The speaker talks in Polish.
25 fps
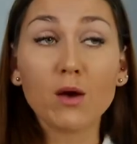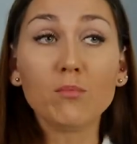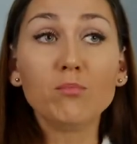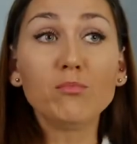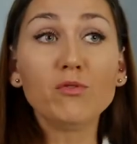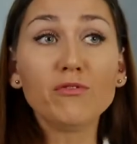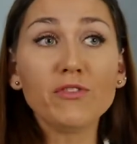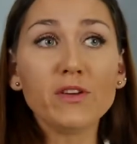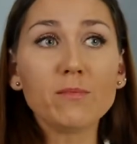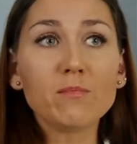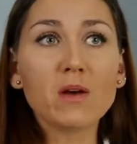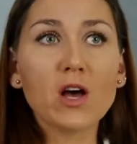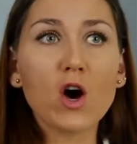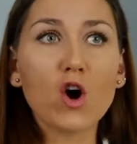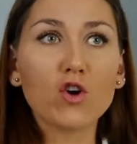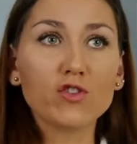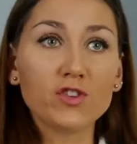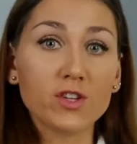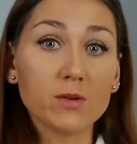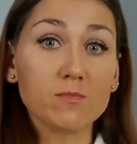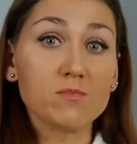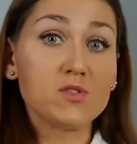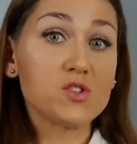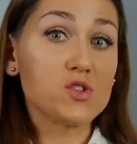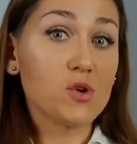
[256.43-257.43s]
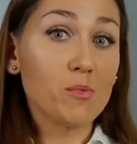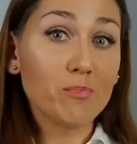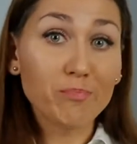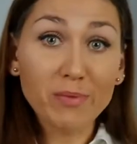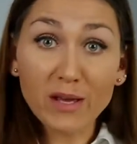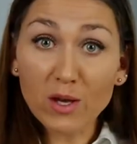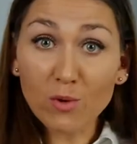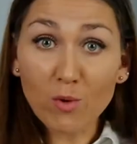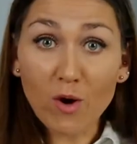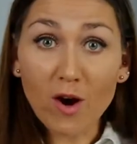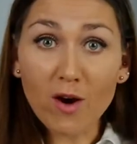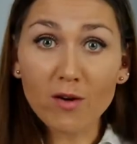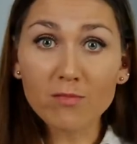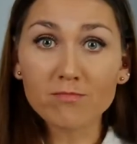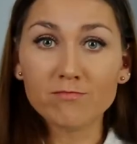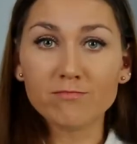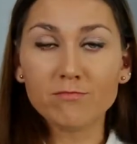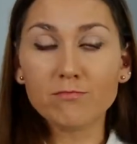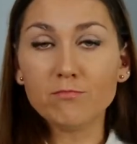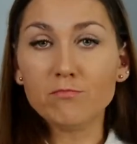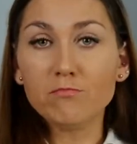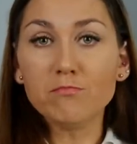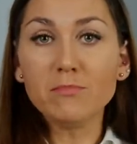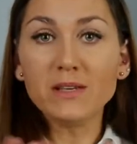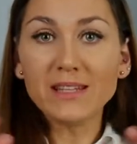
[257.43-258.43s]
Mówimy o tym, co było,
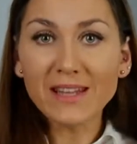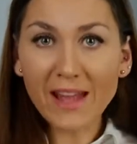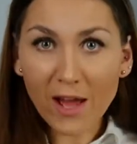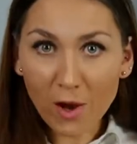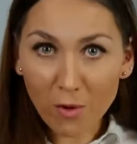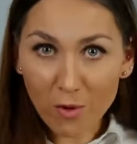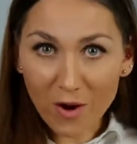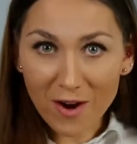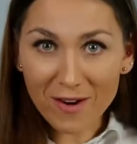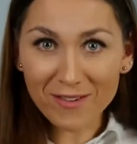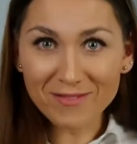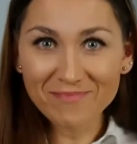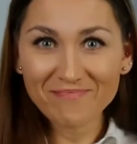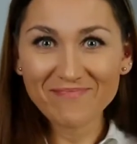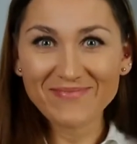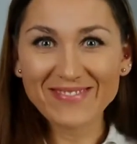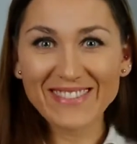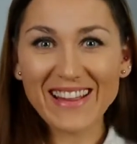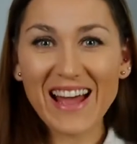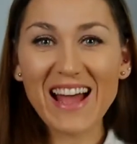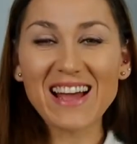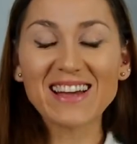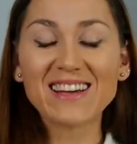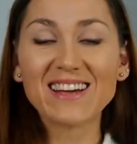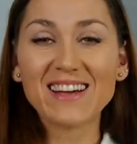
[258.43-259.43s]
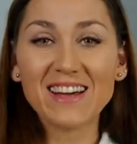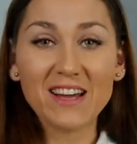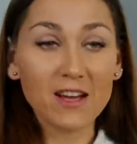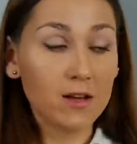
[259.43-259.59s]
minęło, tak?